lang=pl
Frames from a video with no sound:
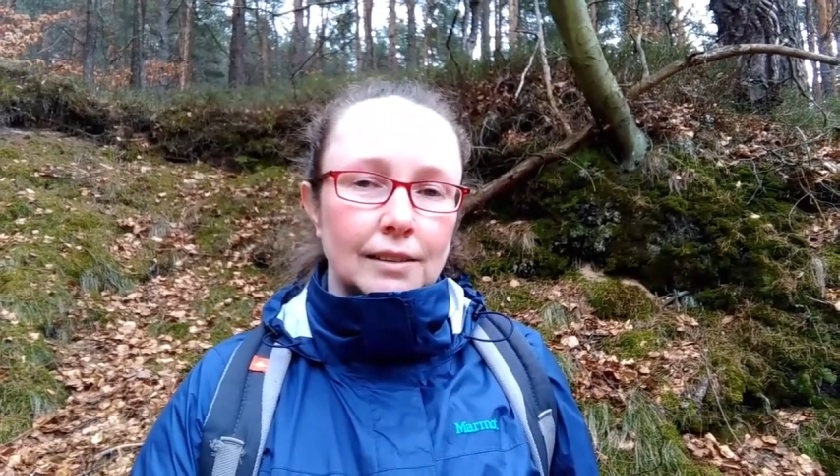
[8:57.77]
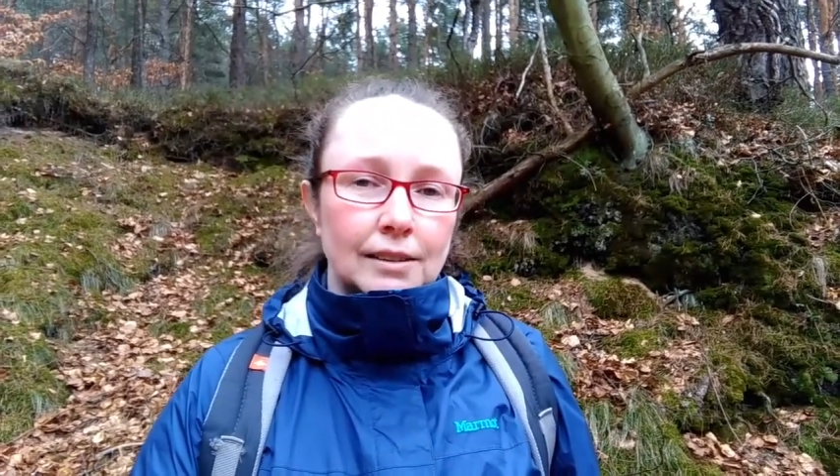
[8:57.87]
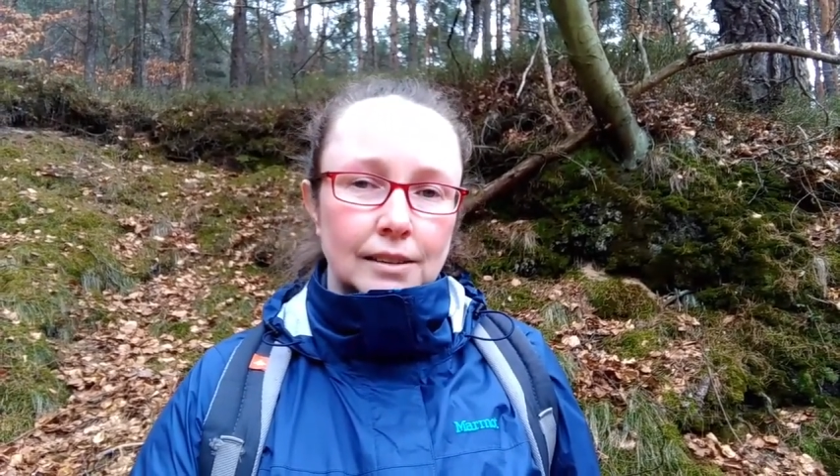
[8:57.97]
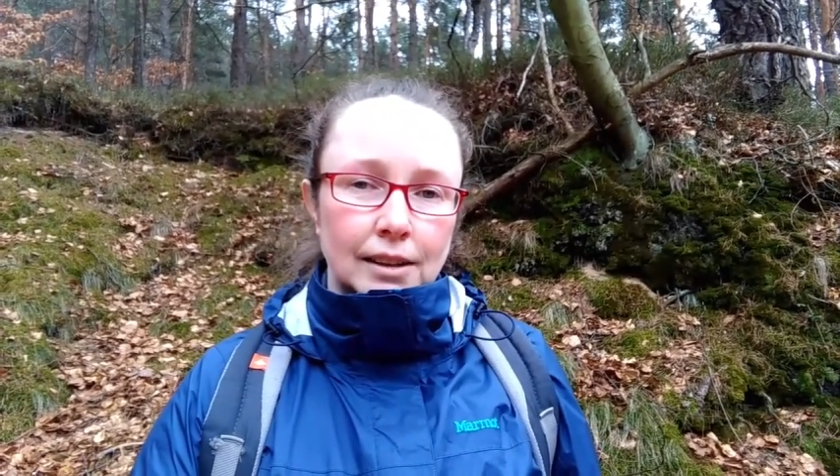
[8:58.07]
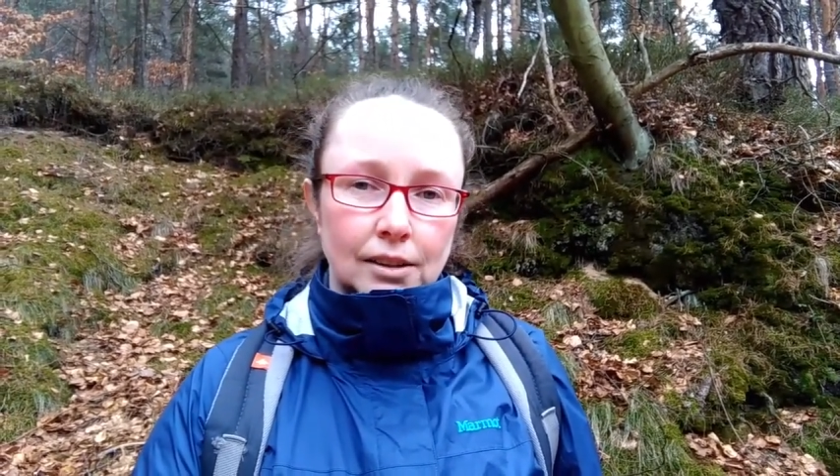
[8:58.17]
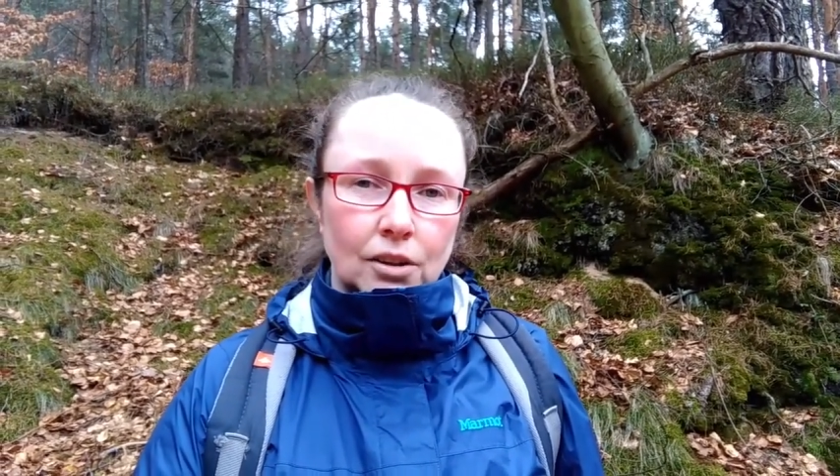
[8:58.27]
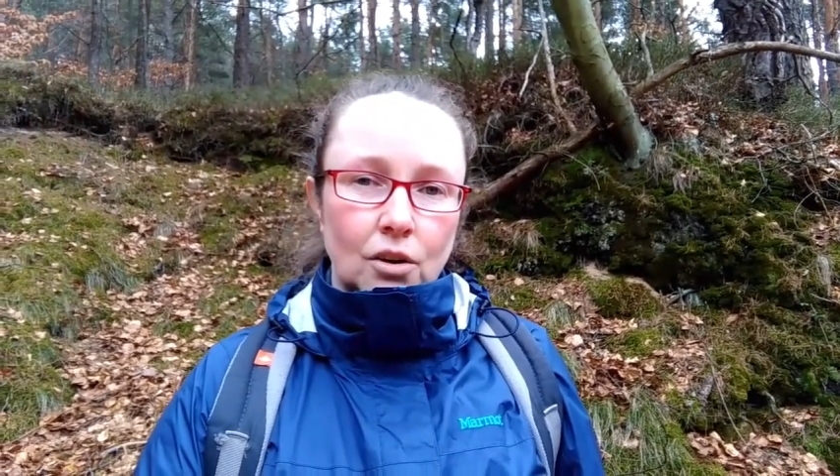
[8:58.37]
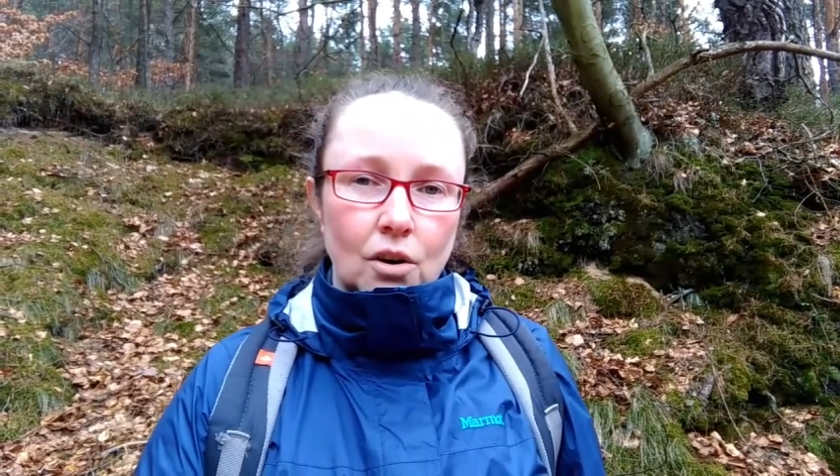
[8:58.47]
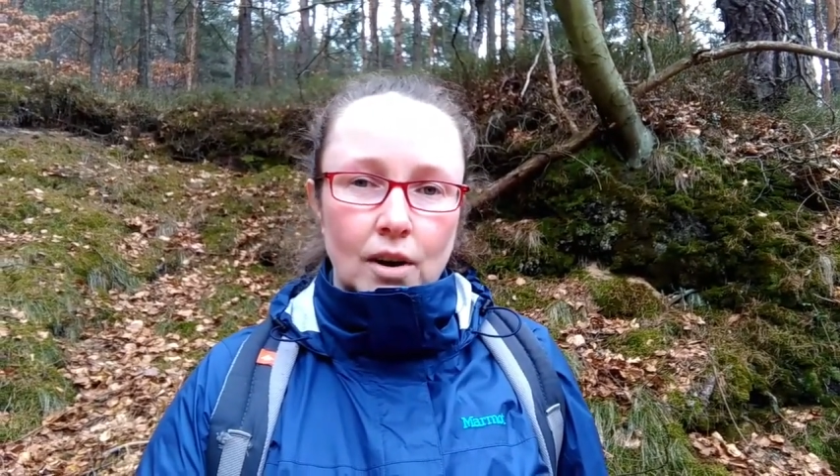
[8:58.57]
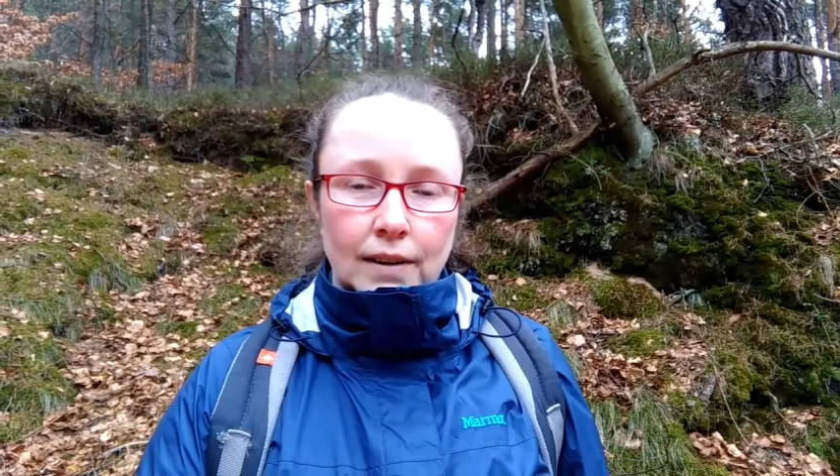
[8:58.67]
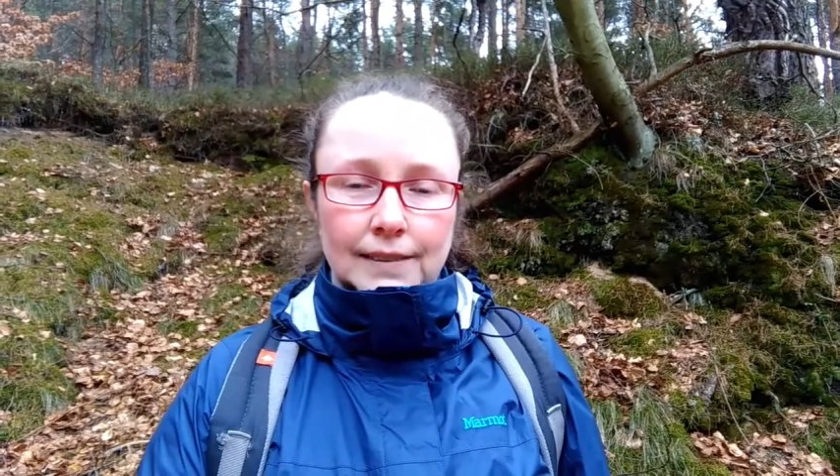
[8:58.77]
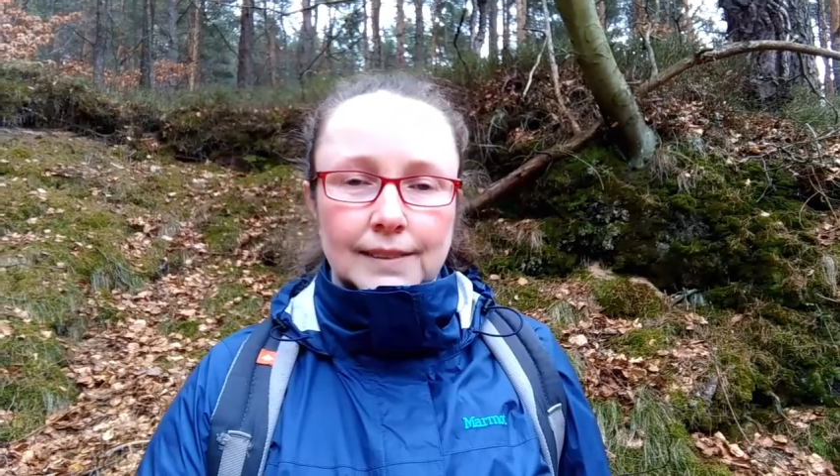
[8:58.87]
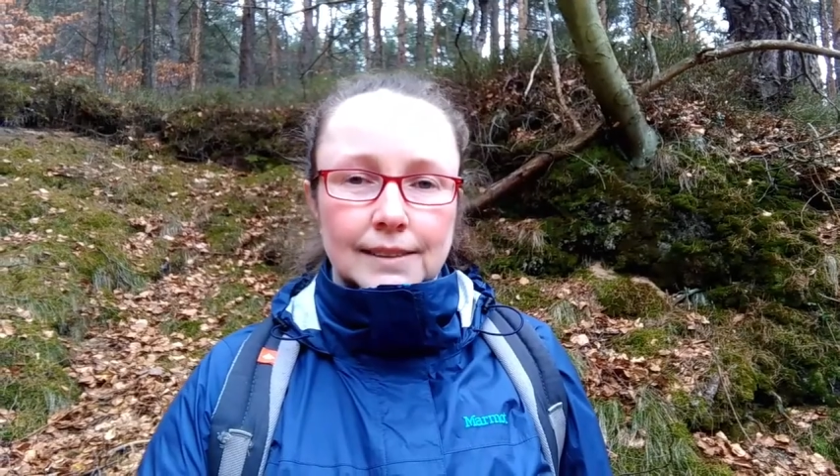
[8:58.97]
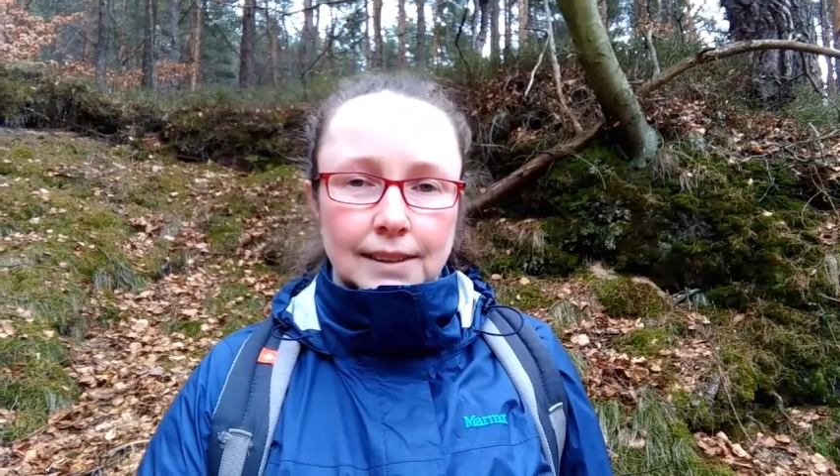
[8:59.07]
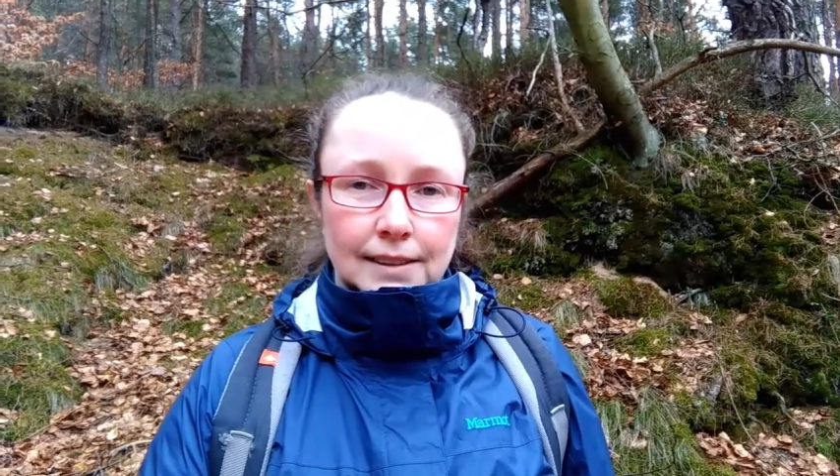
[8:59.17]
lekko
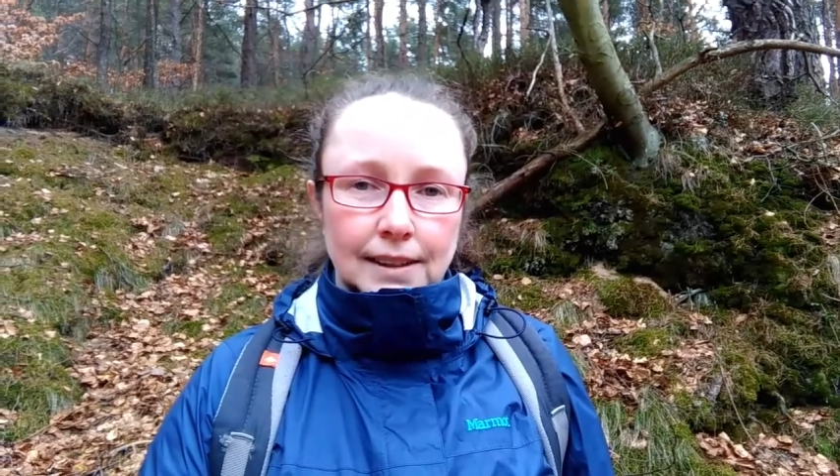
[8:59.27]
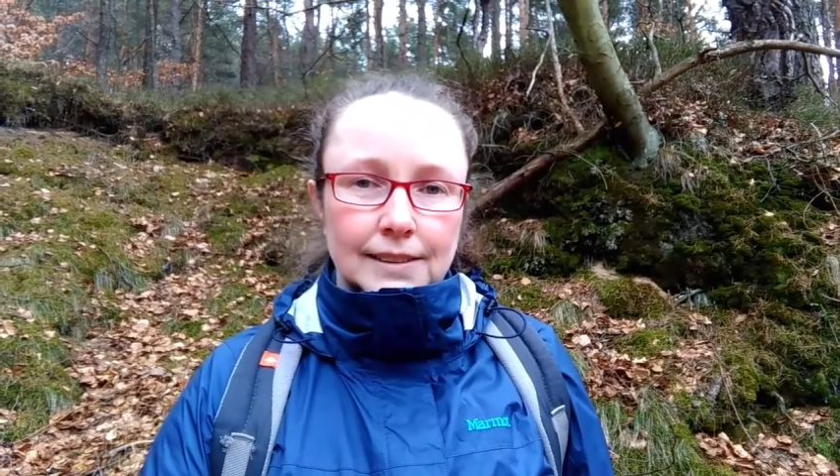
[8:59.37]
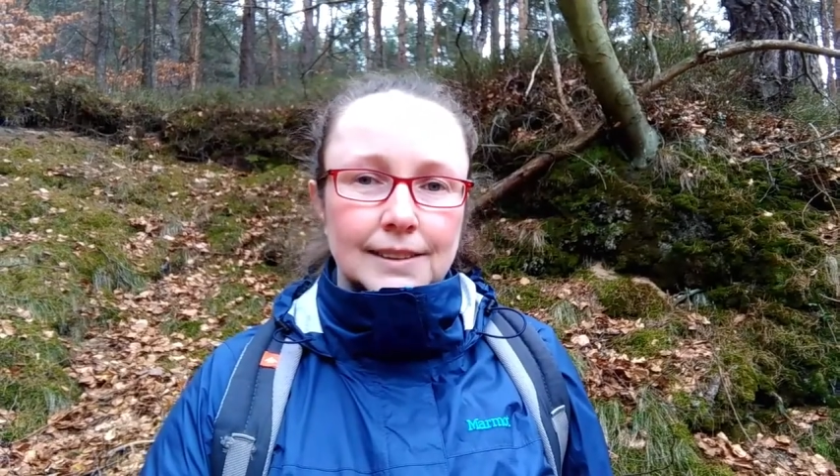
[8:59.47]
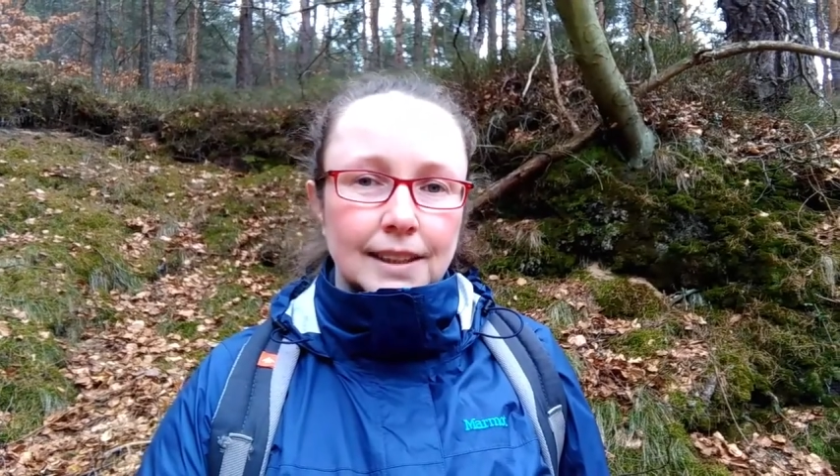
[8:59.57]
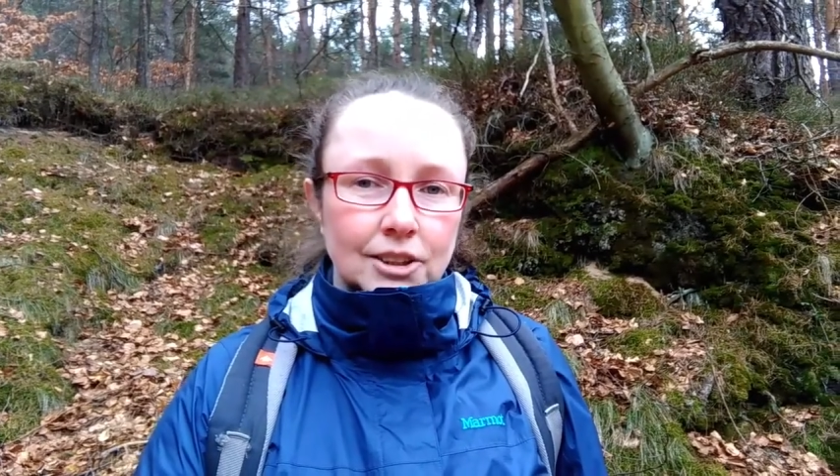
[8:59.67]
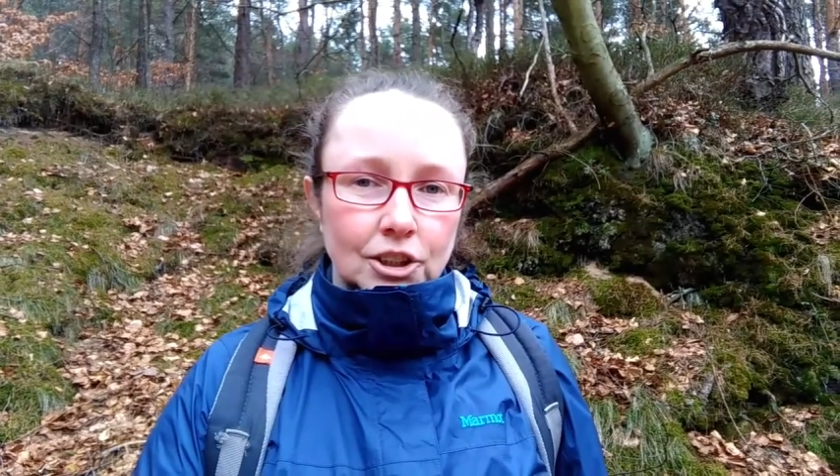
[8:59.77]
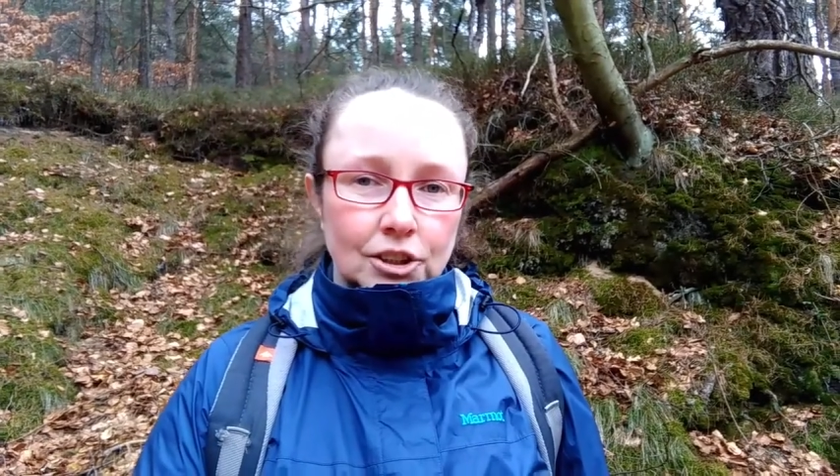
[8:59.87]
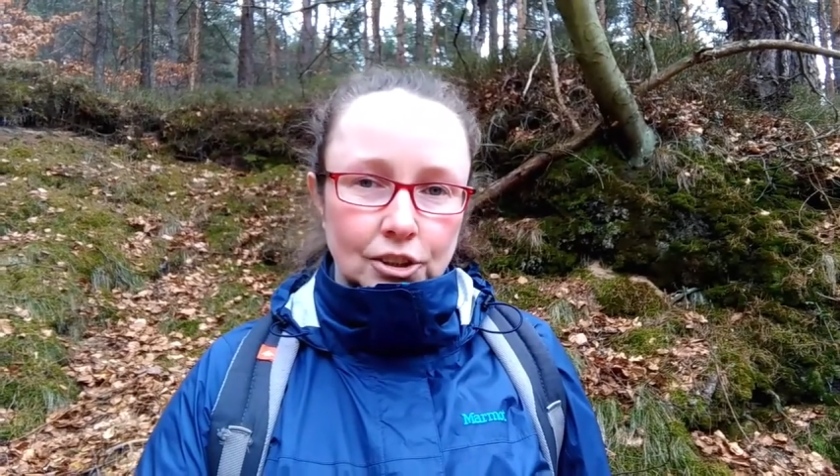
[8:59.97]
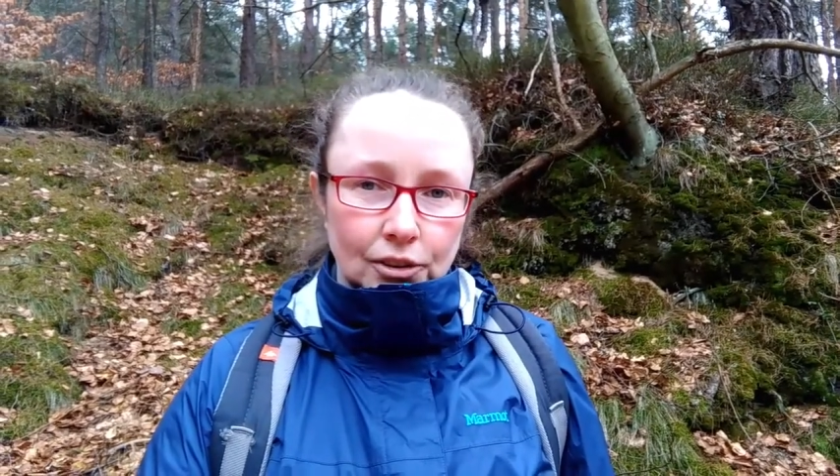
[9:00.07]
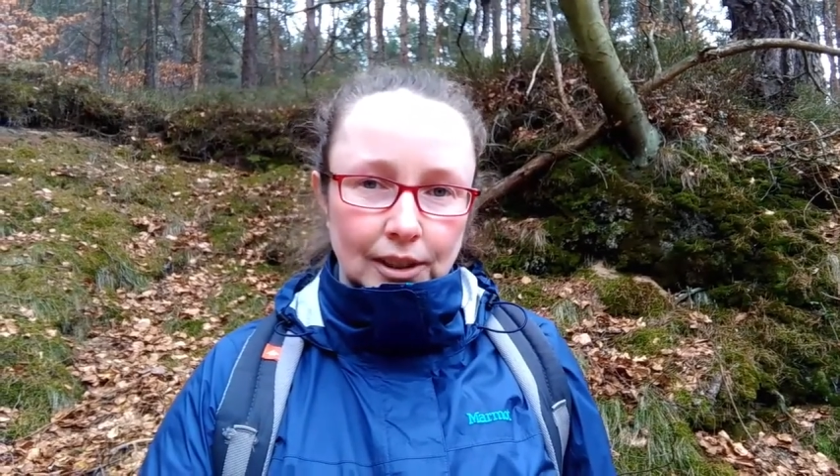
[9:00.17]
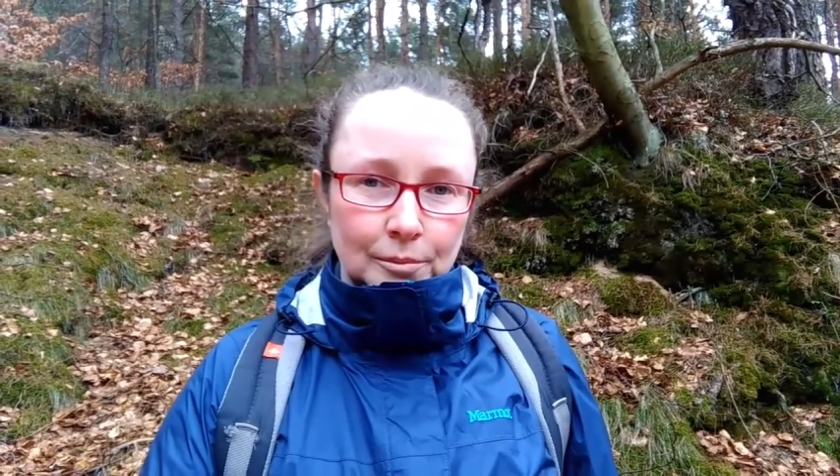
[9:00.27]
e, jednak zacienione.